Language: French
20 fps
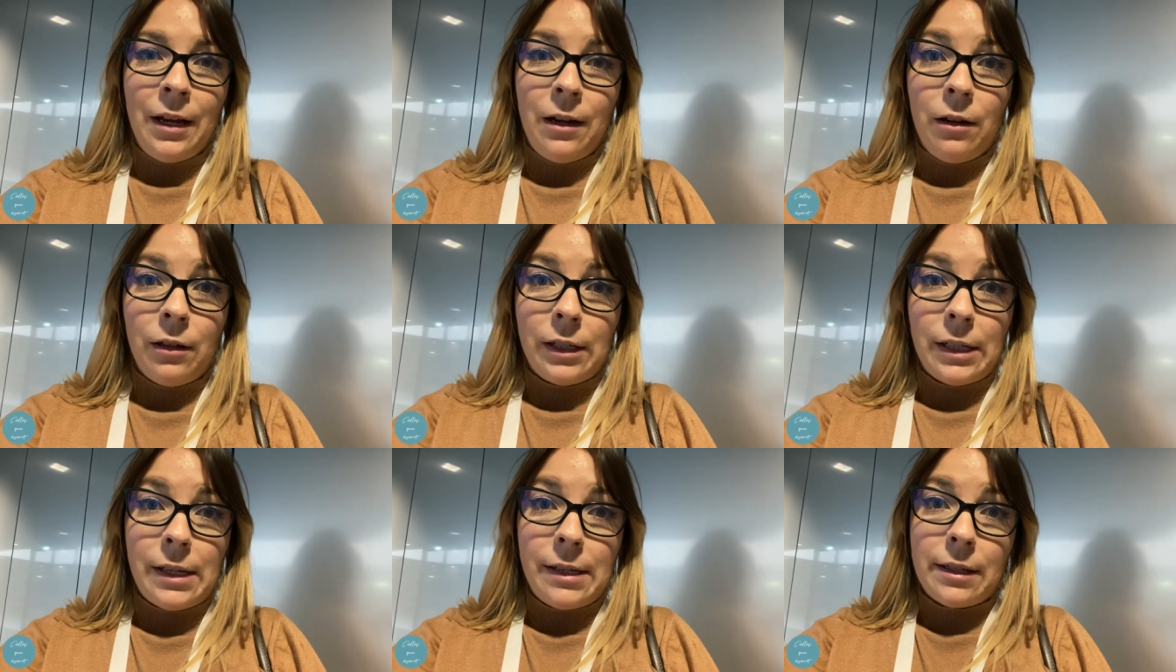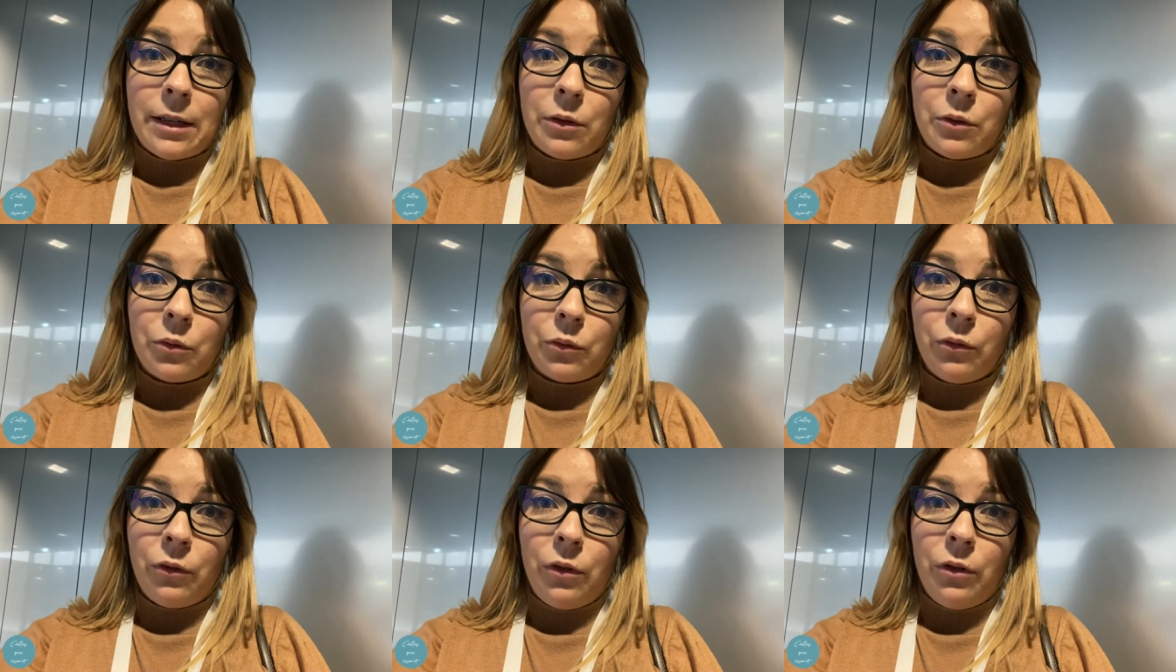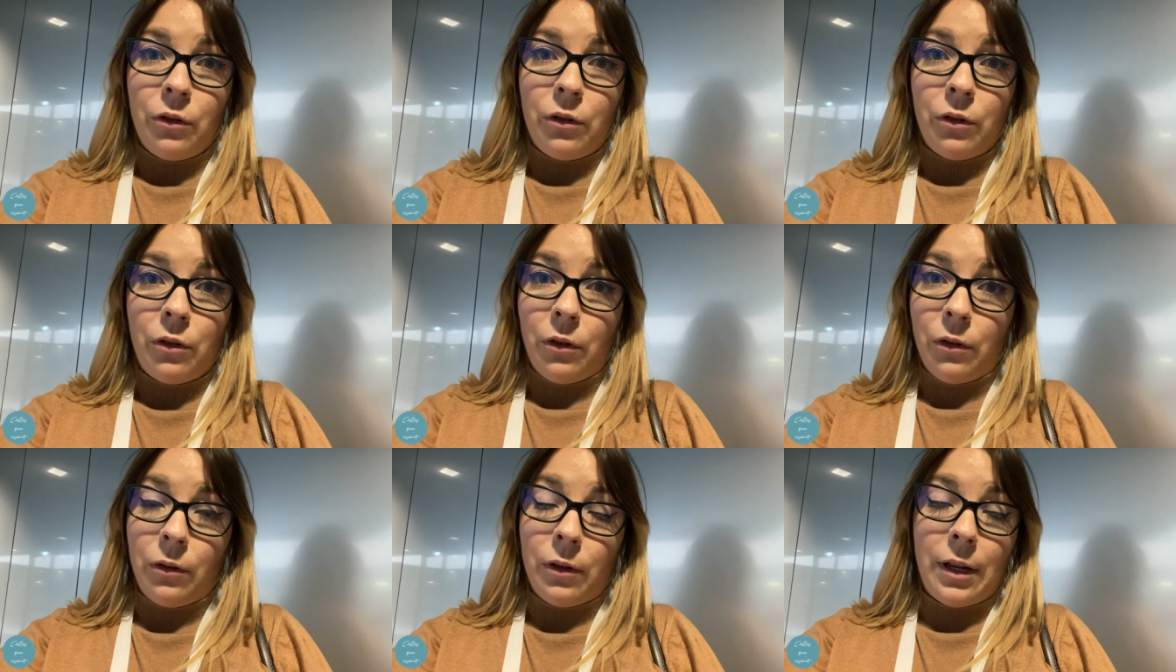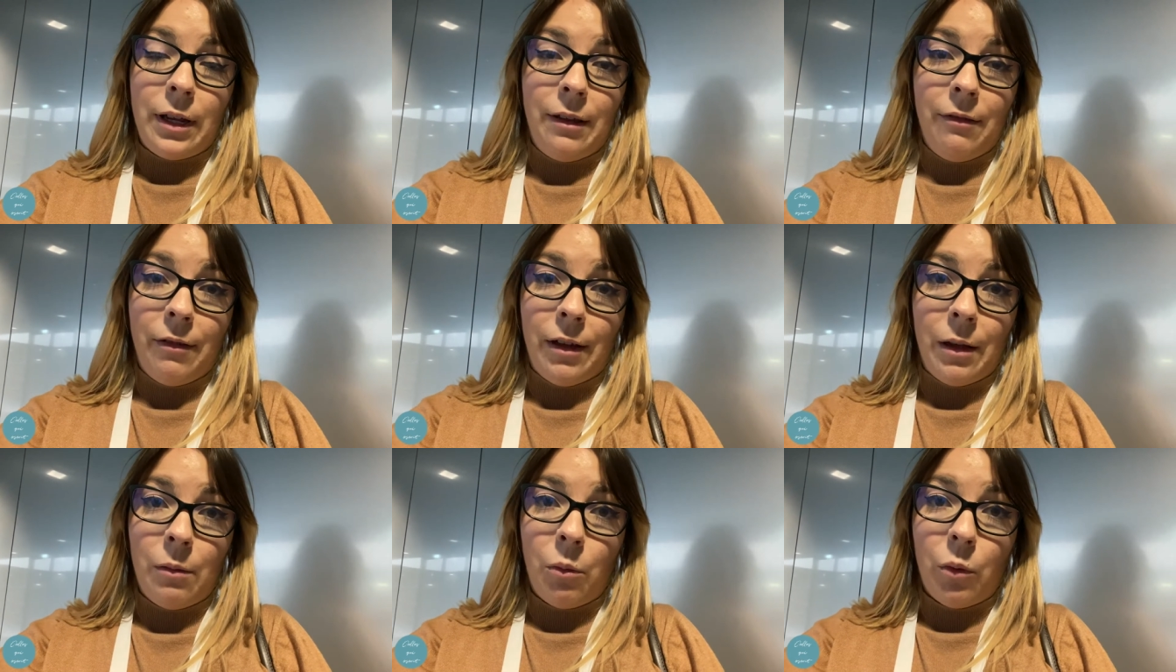L'organisation euh, est
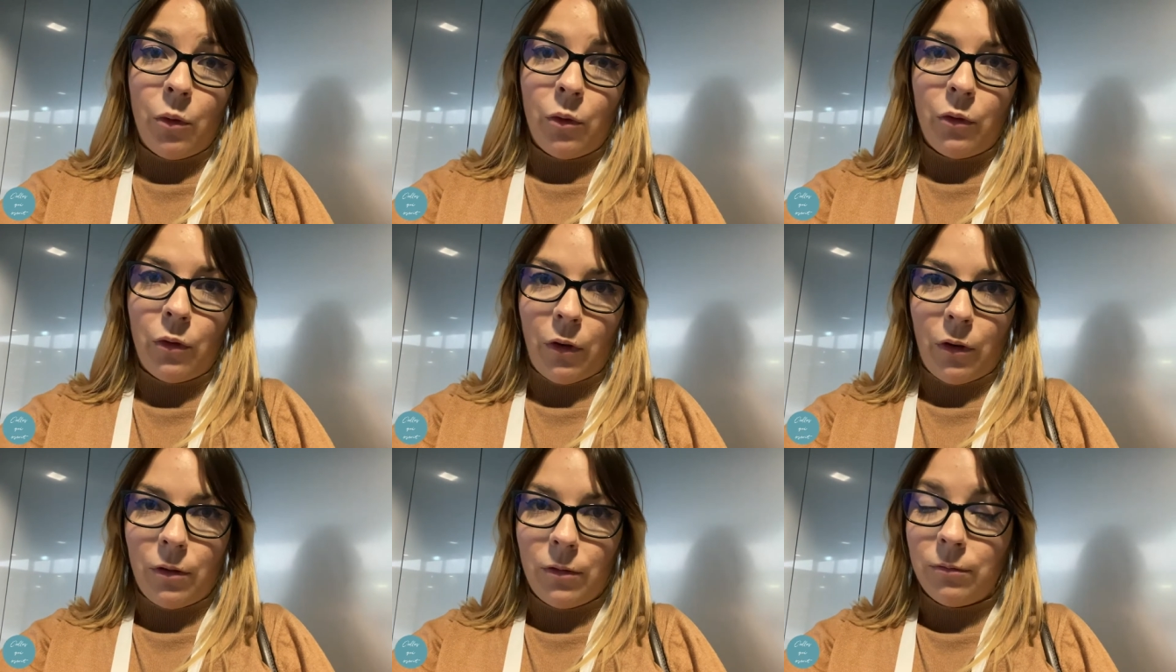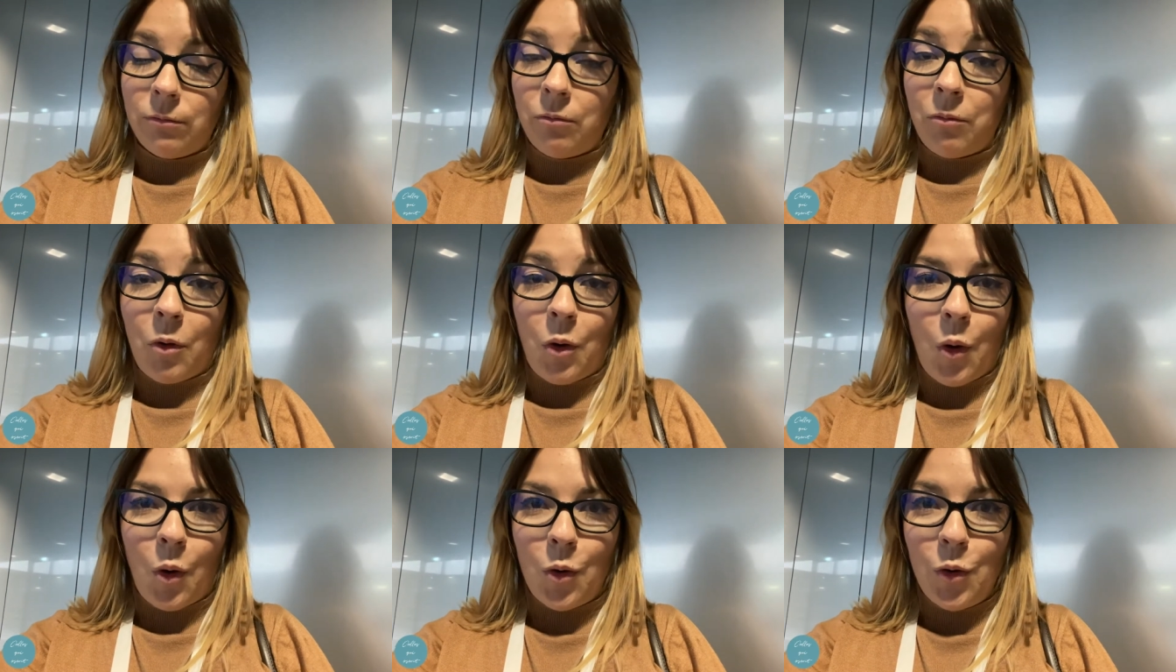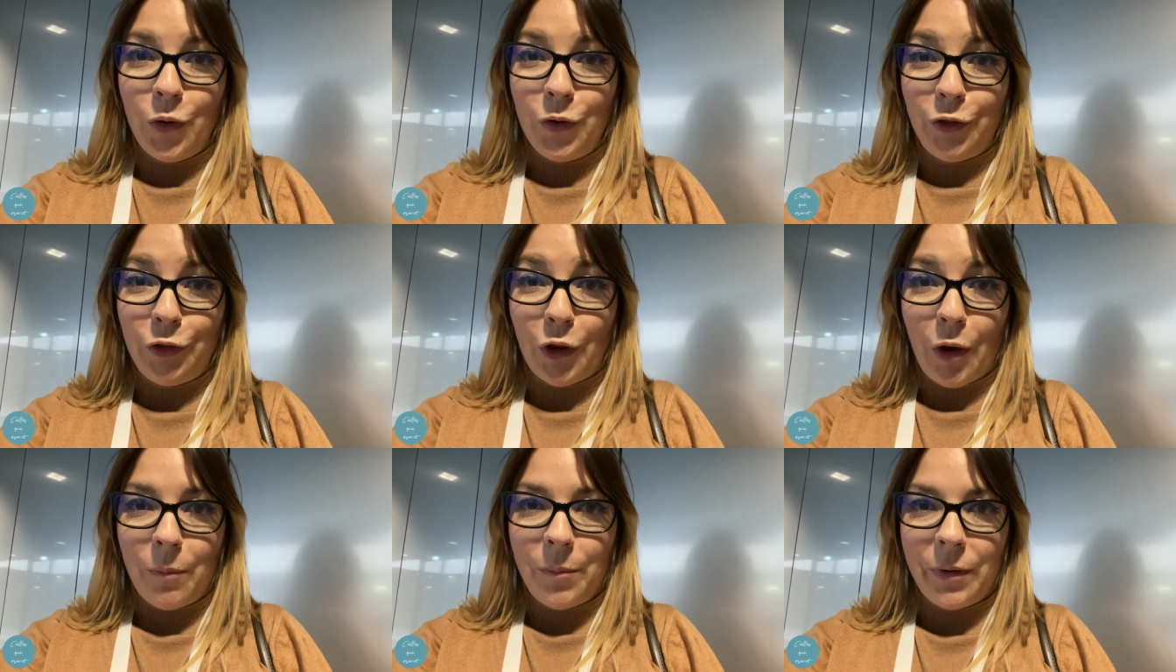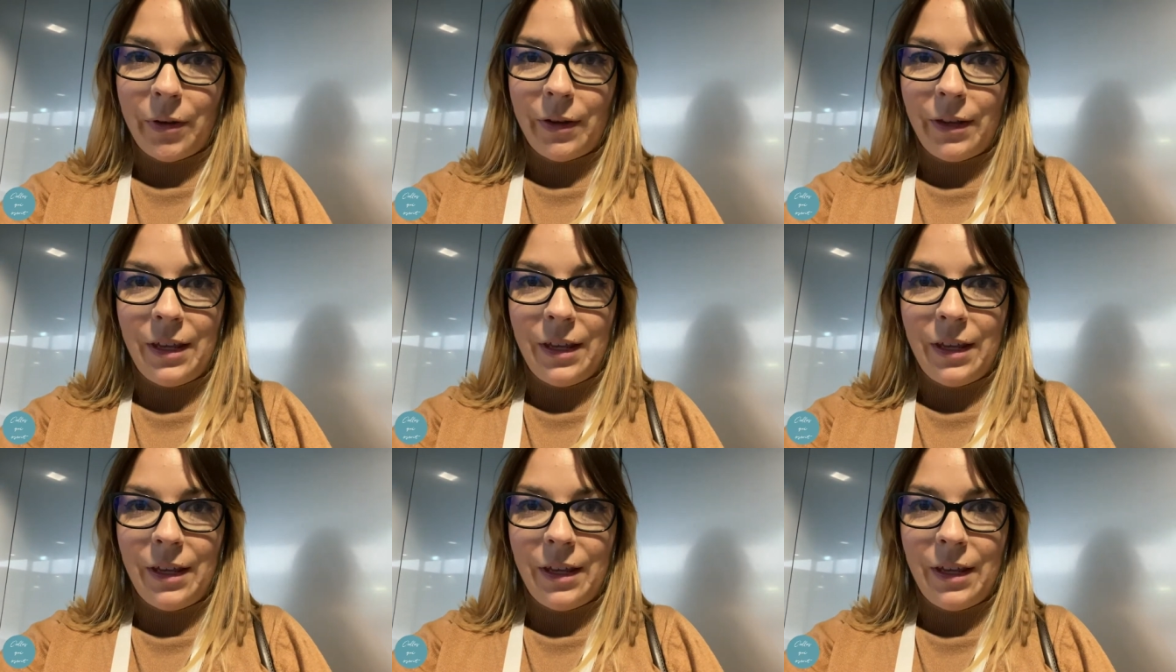vraiment euh, au top.